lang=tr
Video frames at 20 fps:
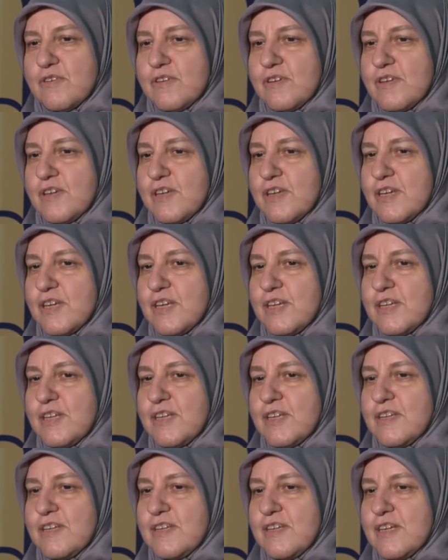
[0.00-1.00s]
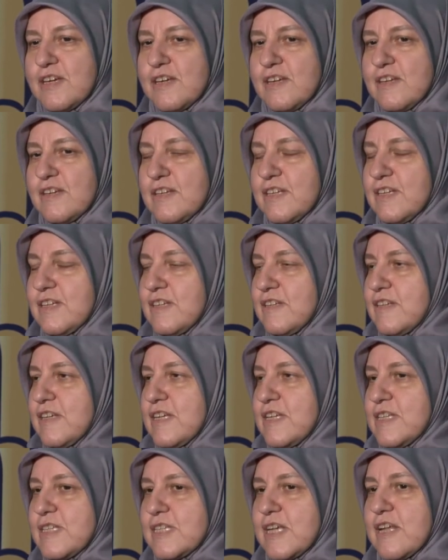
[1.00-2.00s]
e,
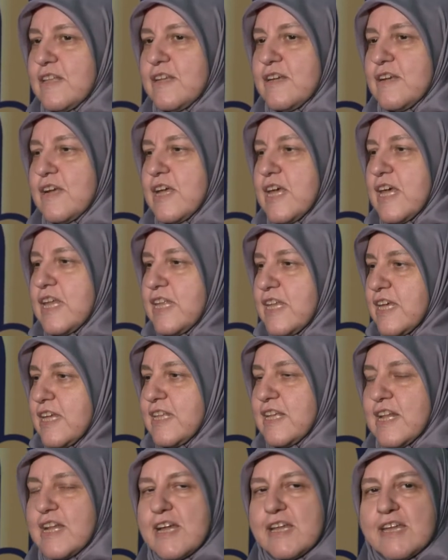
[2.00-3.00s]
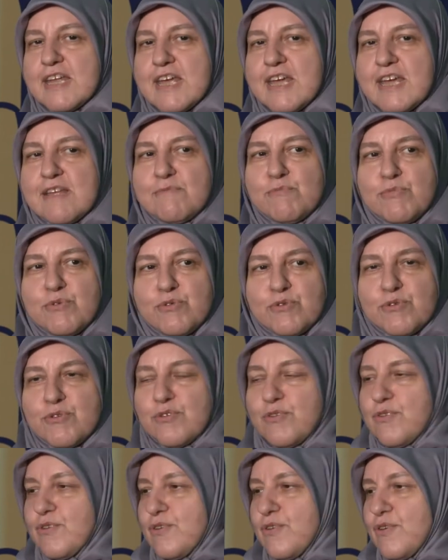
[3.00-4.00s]
insanlara hediye edilen en büyük
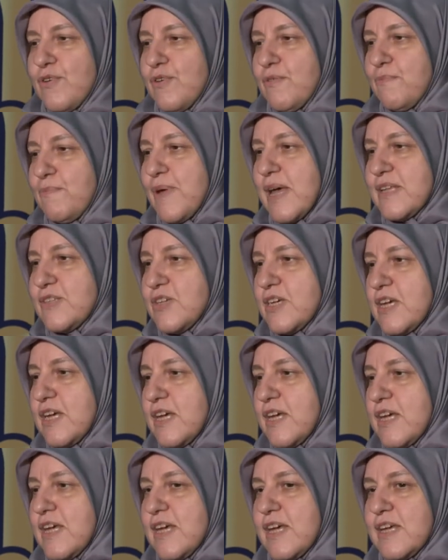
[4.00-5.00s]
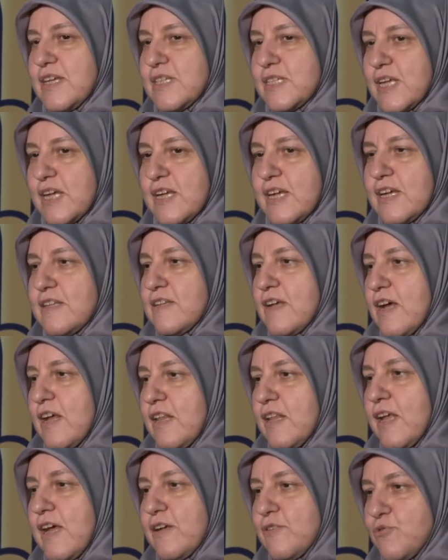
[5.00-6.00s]
e, bence Sanat
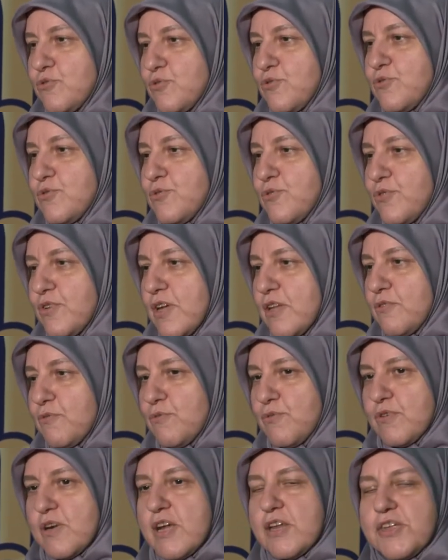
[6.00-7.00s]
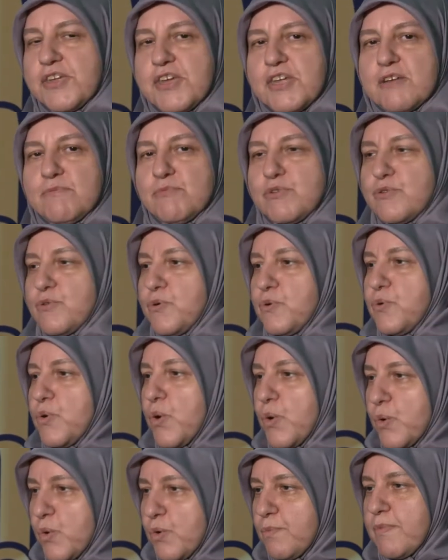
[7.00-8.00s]
Allah'ın sözü olan Kur'an-ı Kerim'dir. Onu
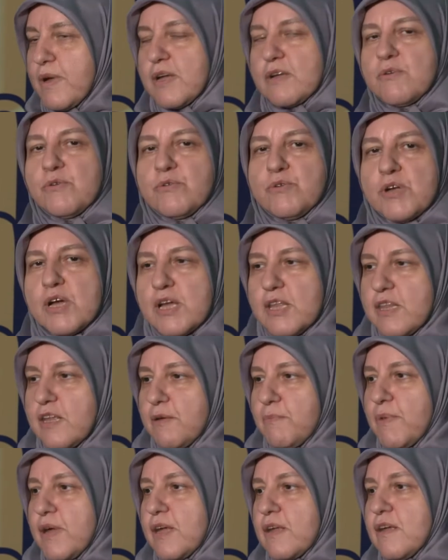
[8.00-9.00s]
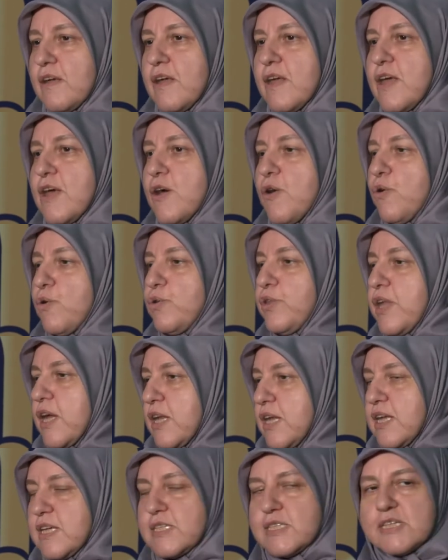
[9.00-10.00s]
okumak, onu anlamak,
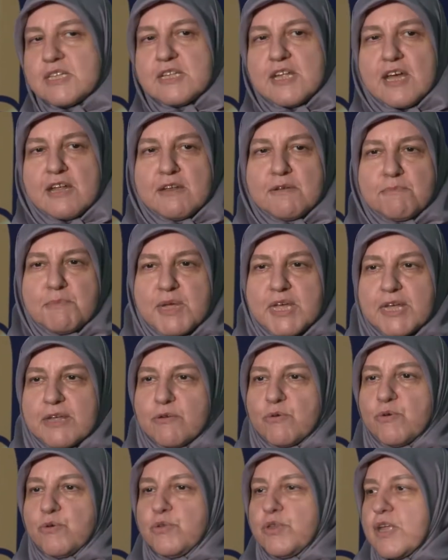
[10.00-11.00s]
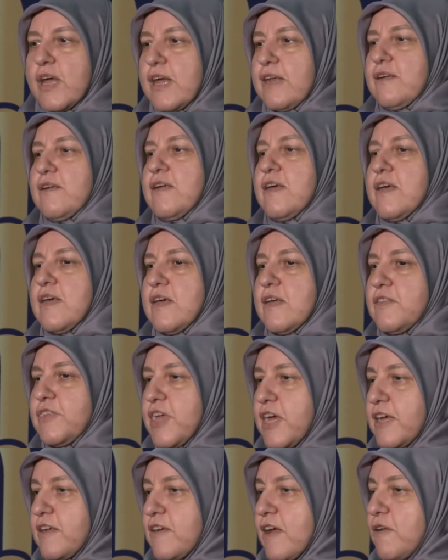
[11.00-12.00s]
ondan esinlenmek, ondan
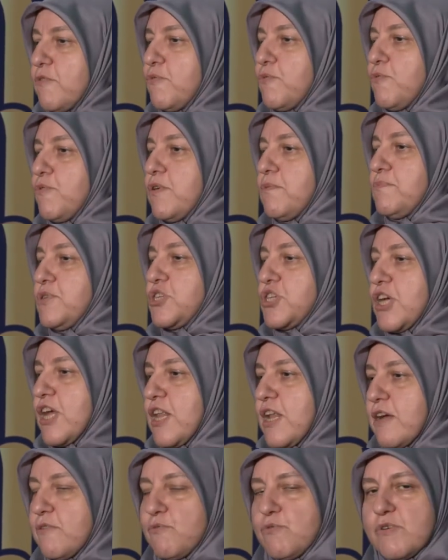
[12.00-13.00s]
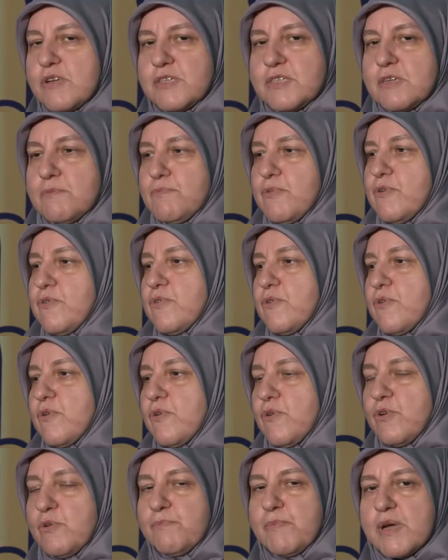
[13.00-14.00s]
tekrar bir şeyler üretebiliyor
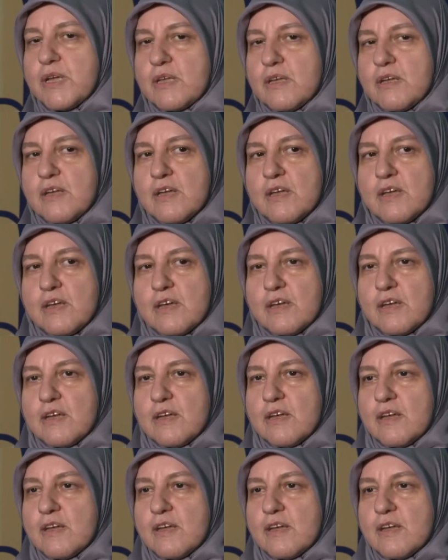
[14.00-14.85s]
olmak e,